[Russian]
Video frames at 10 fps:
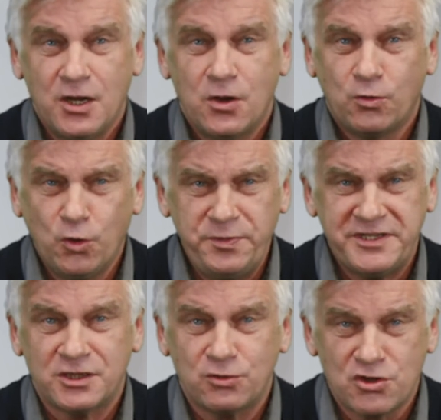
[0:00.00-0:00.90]

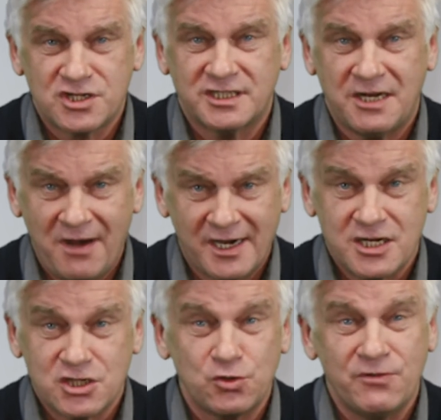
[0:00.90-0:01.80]
купите тот же товар,
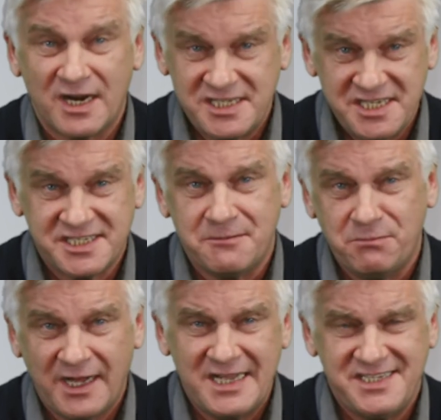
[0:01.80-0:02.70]
что и в российском
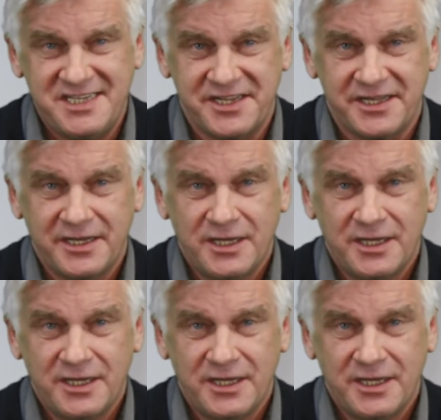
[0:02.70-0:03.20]
магазине.